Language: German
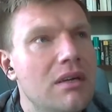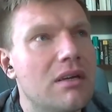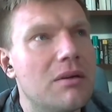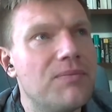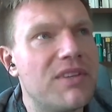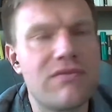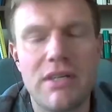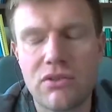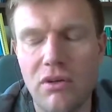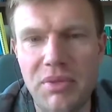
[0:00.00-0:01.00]
ähm, das
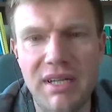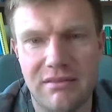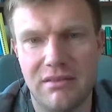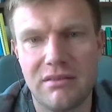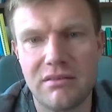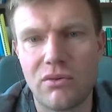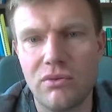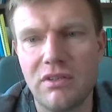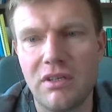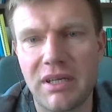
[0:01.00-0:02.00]
fällt komplett hinten
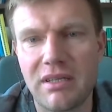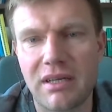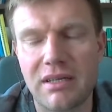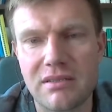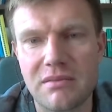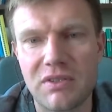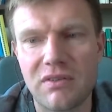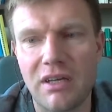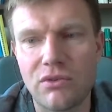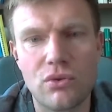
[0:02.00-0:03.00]
runter bei der ganzen
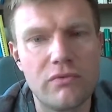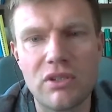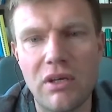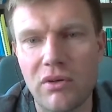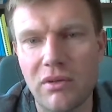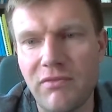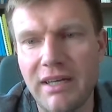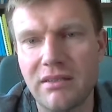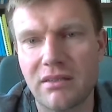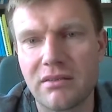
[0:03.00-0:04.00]
Betrachtung und wird auch im
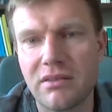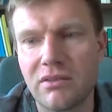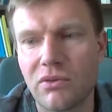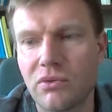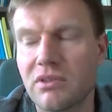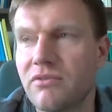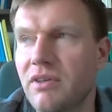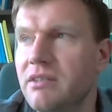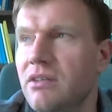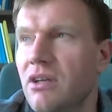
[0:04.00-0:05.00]
Weiteren hinten
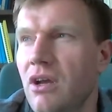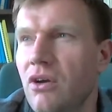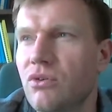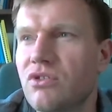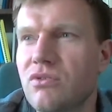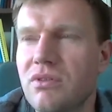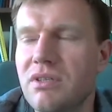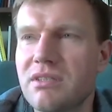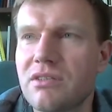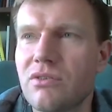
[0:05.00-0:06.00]
runterfallen. Und so
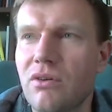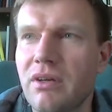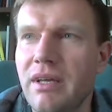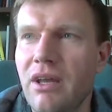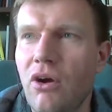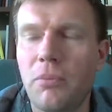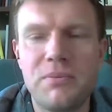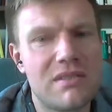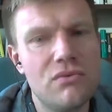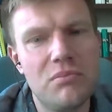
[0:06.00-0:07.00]
ist es doch, ob
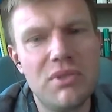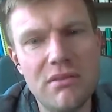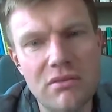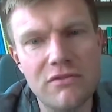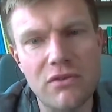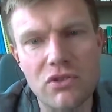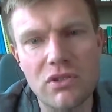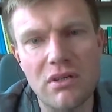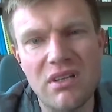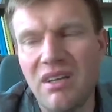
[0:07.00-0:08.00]
das nun
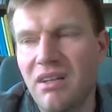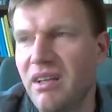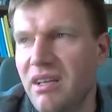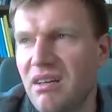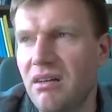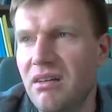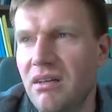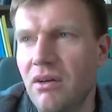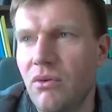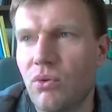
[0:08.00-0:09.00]
Bildungsforscher, Lehrer
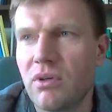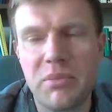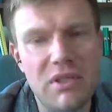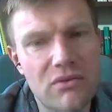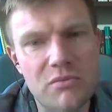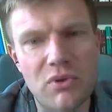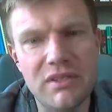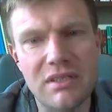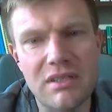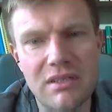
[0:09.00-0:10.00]
oder
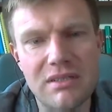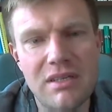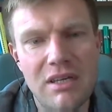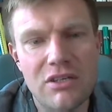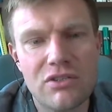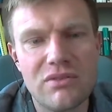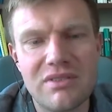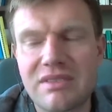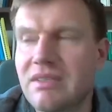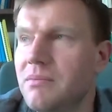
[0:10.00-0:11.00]
Bildungspolitiker ist, so
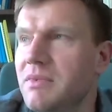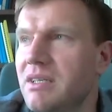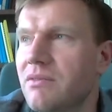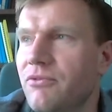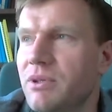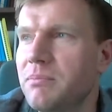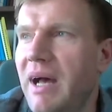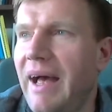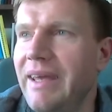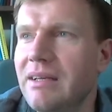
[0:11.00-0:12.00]
ein ziemlich von
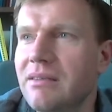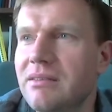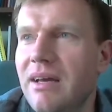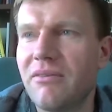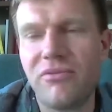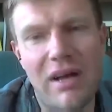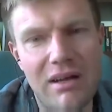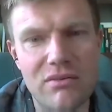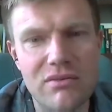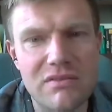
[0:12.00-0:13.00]
eigenen
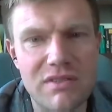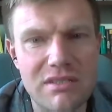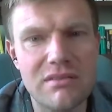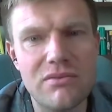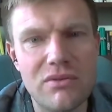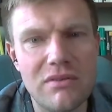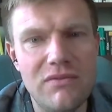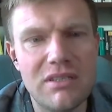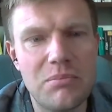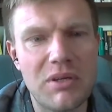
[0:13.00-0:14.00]
Erfahrungswissen
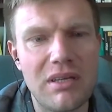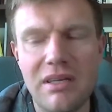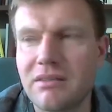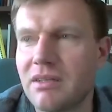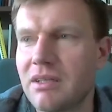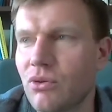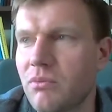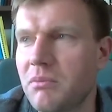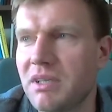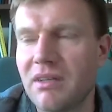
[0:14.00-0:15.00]
irgendwie geprägt. Dann hört
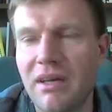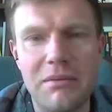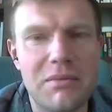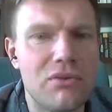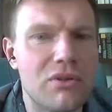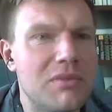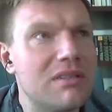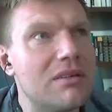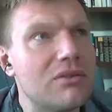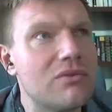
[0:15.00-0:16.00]
man mal dahin, man hört mal
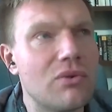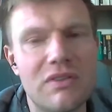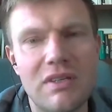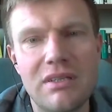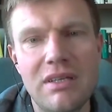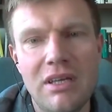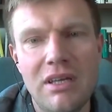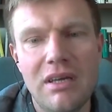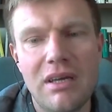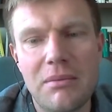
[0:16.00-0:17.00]
dort, dorthin.
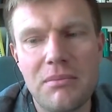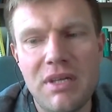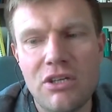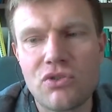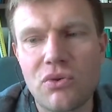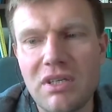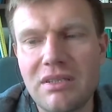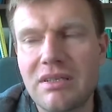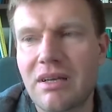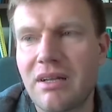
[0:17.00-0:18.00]
Ähm, so
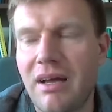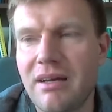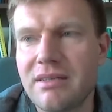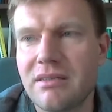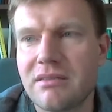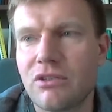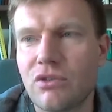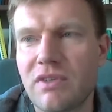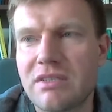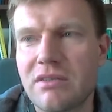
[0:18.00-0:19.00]
richtig klar ist die
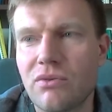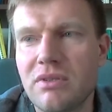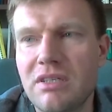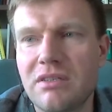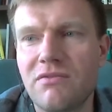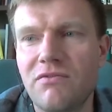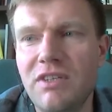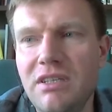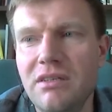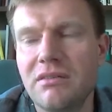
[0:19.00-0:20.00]
Situation nicht,
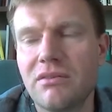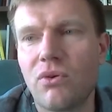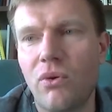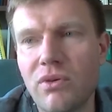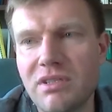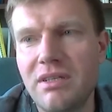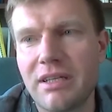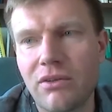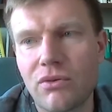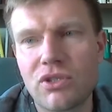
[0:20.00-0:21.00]
wie groß die
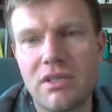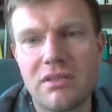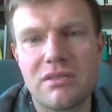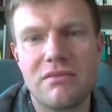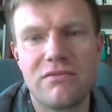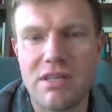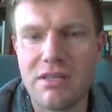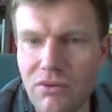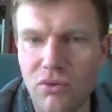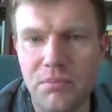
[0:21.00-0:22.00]
Lernrückstände sind,
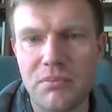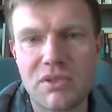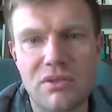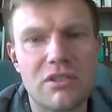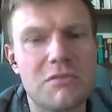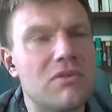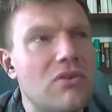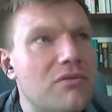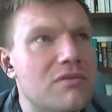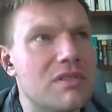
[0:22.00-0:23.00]
welche Gruppen besonders
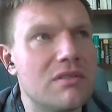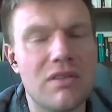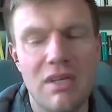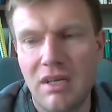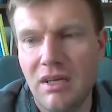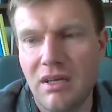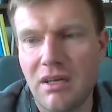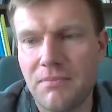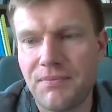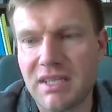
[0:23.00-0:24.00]
betroffen sind.
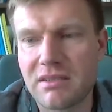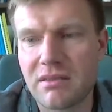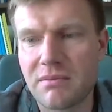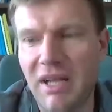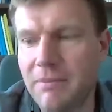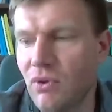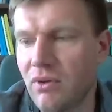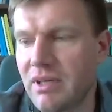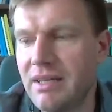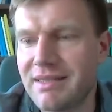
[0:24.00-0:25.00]
Ähm, das bleibt
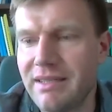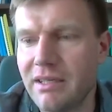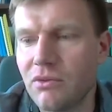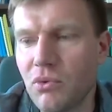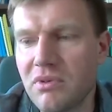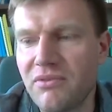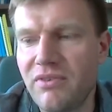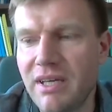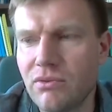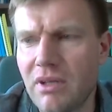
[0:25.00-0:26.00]
doch alles sehr in
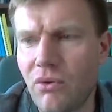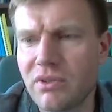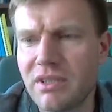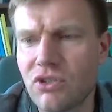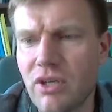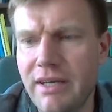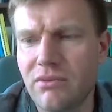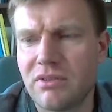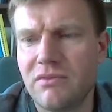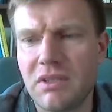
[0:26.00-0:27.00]
Ungefähren und auch die
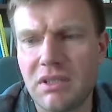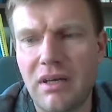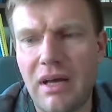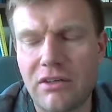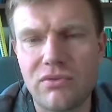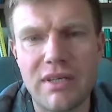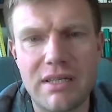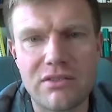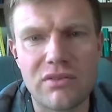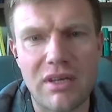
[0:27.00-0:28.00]
Entscheidungen, die wir aktuell zu